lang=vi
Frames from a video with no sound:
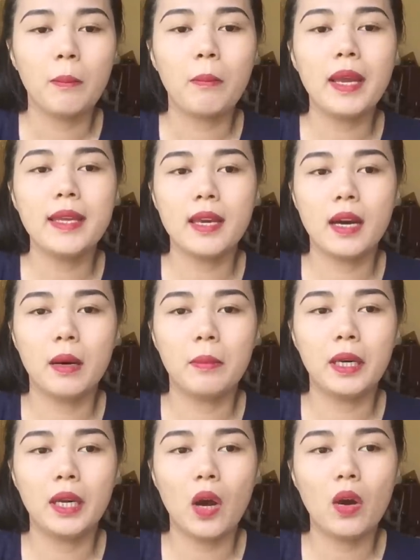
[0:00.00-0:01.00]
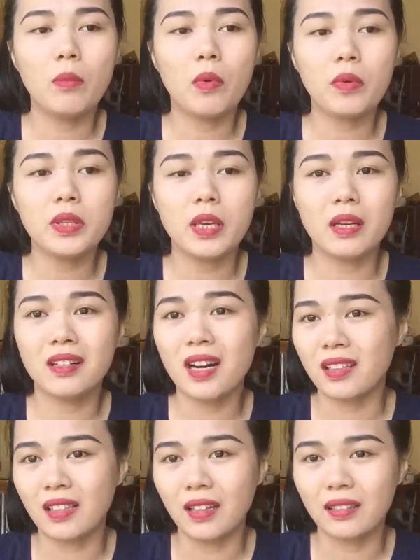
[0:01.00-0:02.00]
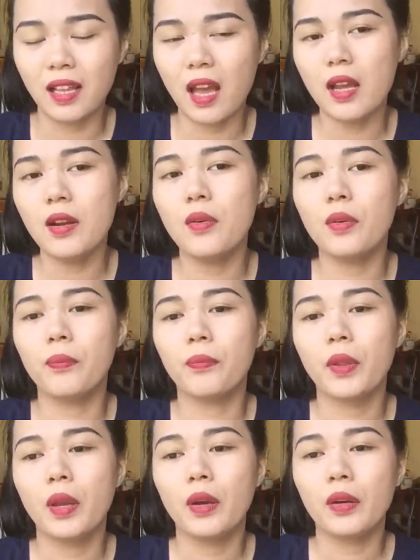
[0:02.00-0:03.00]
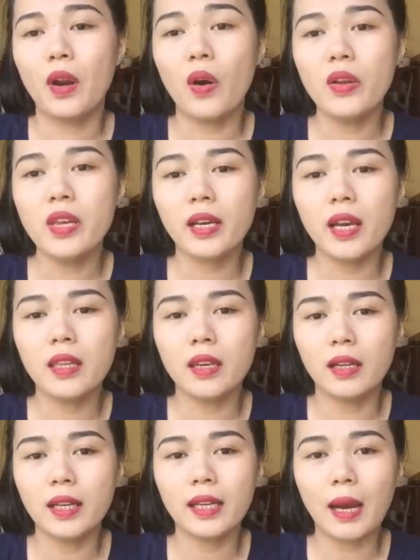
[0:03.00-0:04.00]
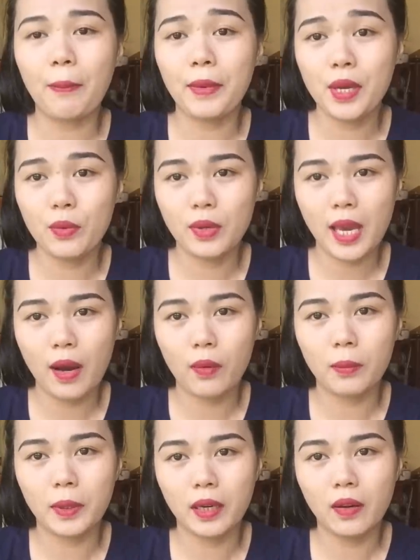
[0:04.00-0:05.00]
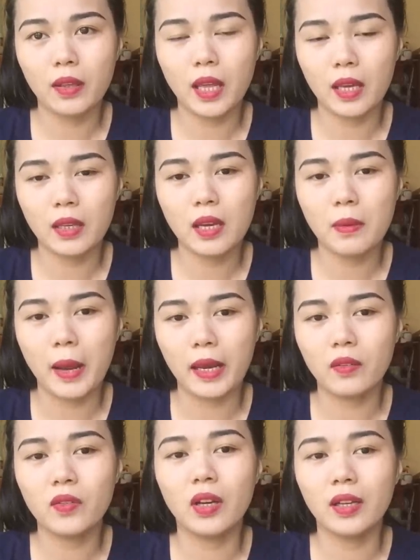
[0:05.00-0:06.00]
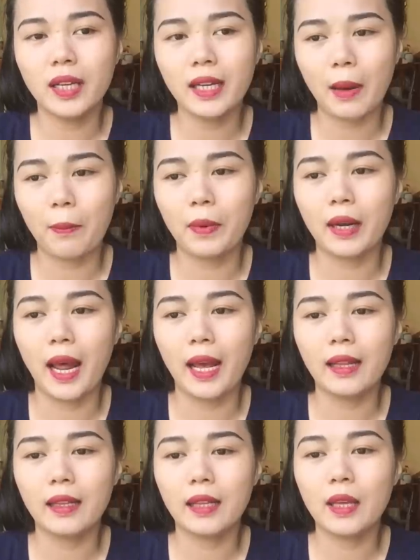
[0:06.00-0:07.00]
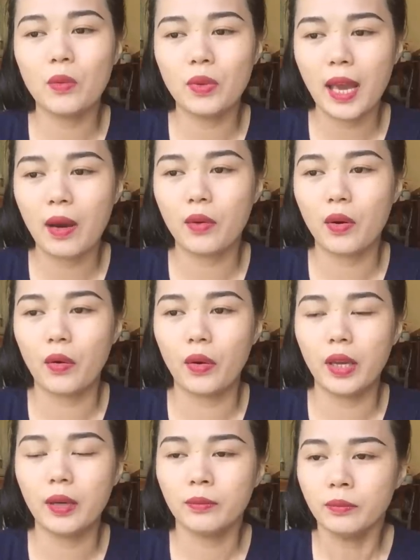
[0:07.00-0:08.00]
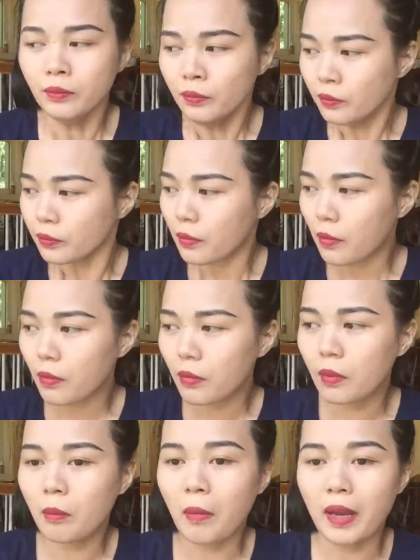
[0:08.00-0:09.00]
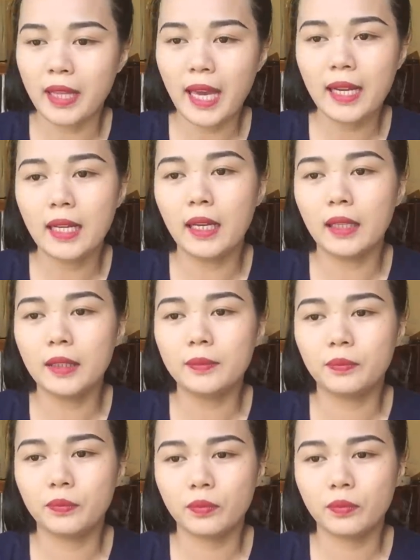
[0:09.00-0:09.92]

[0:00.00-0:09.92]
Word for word: bây giờ mình nói một cái chuyện rất thực tế luôn đối với cái những cái cặp yêu nhau mình nói thiệt chứ các bạn không những cái cặp mà đã yêu nhau rồi á mà gia đình á